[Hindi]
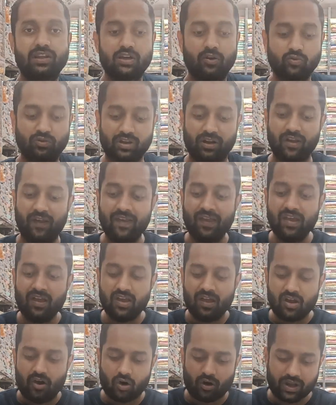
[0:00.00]
दे रहा हूँ सर
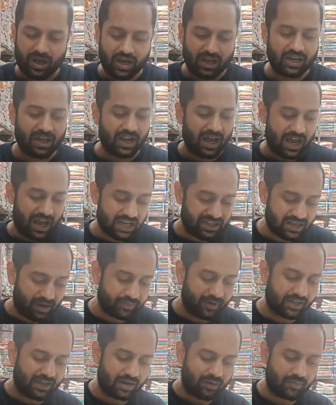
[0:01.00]
और अगर आज
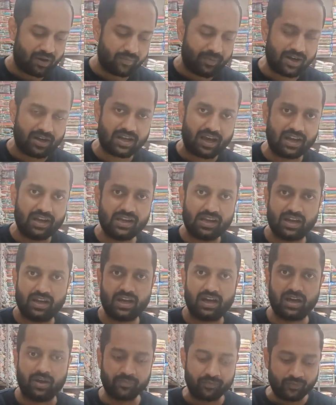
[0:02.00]
आपने गर्म का माल डाल लिया ना
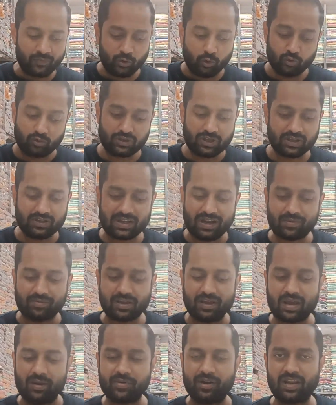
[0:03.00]
उसके अंदर आपकी
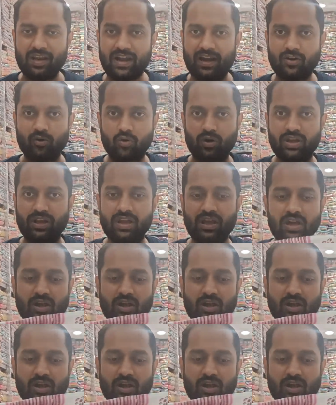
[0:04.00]
कैपिटल एंड हो गई